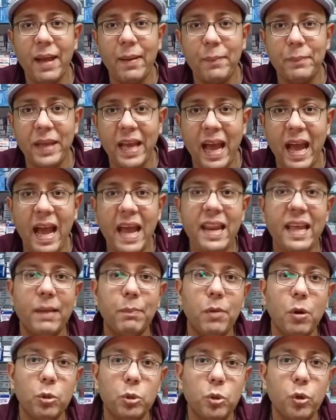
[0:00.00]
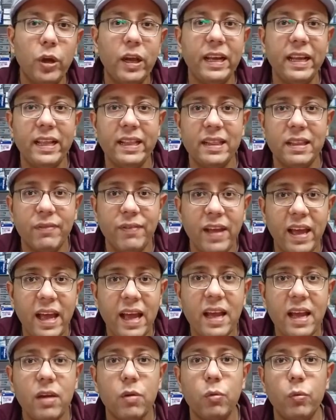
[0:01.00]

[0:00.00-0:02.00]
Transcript: بيعالج موضوع الانتفاخ